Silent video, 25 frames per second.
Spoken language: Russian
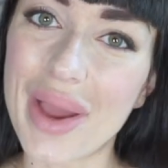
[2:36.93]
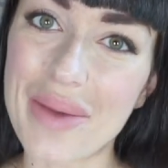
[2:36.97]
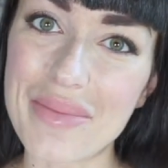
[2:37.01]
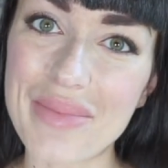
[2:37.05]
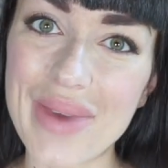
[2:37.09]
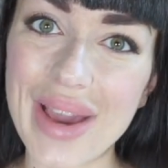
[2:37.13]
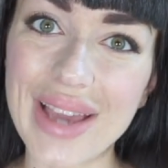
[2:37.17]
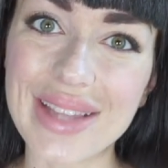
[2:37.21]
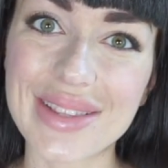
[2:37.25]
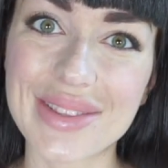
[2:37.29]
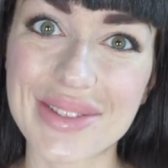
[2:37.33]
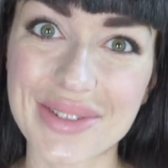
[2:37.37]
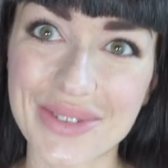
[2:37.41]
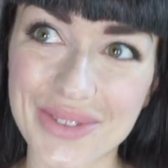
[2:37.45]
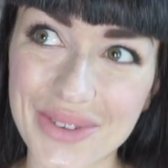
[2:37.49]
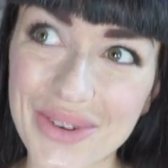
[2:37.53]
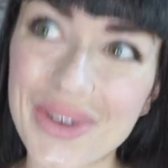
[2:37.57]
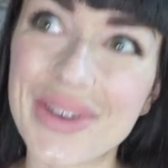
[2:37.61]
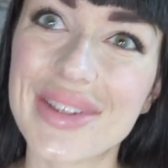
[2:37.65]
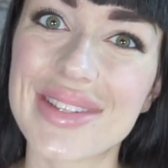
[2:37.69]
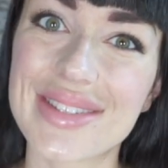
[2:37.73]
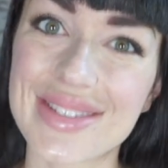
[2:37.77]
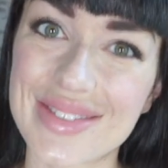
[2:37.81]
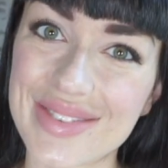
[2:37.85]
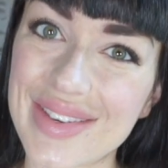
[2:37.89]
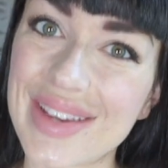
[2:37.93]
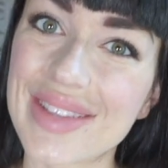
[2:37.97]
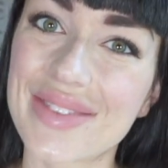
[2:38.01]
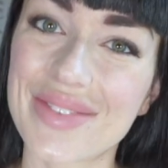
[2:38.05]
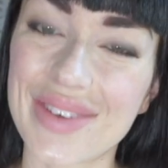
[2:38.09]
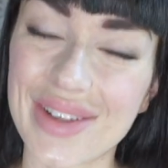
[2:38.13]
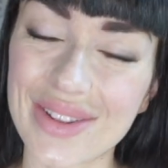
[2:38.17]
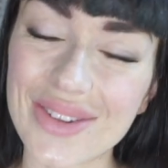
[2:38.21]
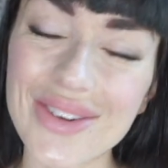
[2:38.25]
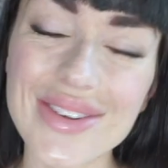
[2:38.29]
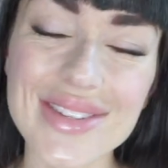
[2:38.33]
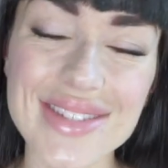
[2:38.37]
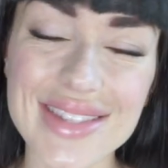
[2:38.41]
опять другой цвет
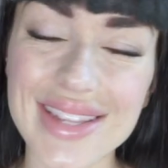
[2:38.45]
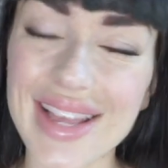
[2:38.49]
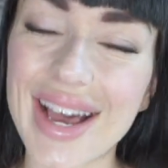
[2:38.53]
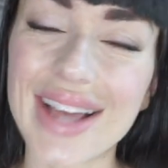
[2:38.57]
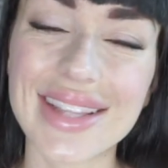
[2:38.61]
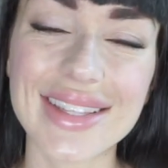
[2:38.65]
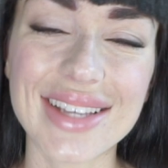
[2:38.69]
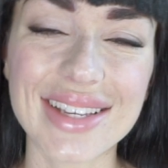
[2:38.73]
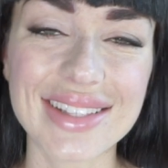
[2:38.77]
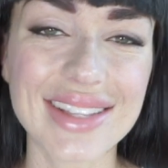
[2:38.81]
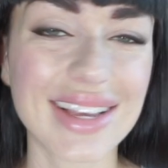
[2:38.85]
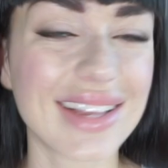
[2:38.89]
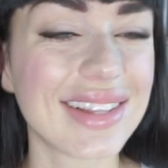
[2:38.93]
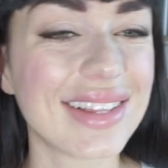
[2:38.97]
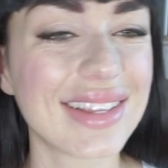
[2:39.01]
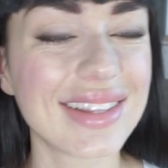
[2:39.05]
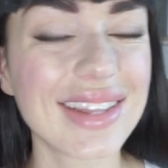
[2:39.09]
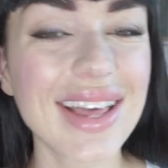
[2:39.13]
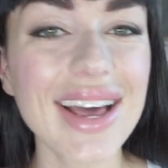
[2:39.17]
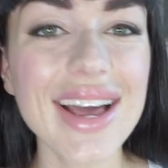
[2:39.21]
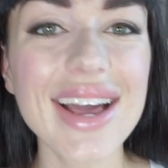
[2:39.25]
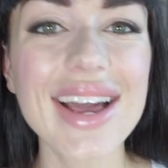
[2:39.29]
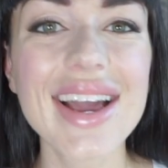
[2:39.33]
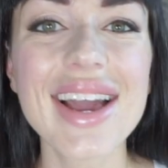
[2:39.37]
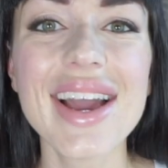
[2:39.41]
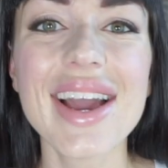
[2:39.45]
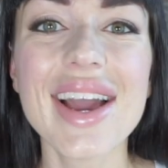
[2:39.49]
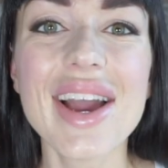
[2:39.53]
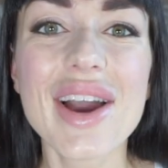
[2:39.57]
волос, да-да-да-да-да.